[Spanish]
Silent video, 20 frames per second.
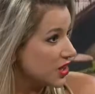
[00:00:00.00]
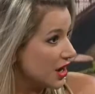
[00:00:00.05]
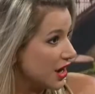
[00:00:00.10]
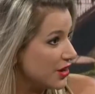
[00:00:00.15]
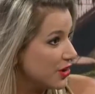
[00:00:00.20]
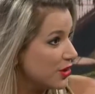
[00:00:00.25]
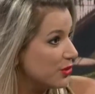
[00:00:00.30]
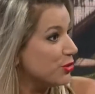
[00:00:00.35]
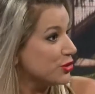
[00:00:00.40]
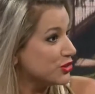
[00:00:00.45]

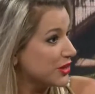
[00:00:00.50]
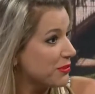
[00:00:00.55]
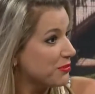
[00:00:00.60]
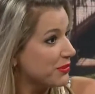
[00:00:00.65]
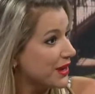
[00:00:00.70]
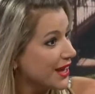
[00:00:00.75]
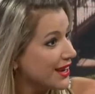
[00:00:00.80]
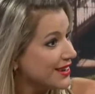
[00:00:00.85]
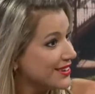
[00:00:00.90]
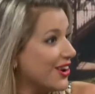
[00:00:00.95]
claro. Vos
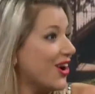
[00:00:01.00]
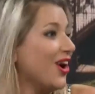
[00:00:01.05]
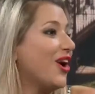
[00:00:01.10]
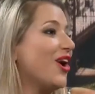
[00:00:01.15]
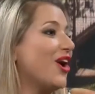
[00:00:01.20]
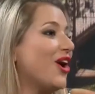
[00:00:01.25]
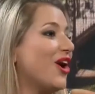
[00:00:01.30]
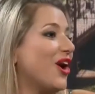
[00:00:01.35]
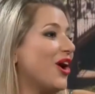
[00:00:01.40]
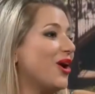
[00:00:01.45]
también, no,
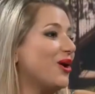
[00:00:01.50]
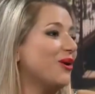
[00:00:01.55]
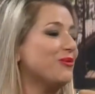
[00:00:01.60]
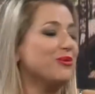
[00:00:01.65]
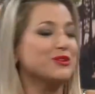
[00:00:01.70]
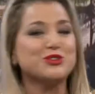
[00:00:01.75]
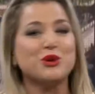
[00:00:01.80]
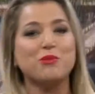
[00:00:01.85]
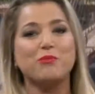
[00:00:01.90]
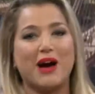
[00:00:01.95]
no, no. Vos sos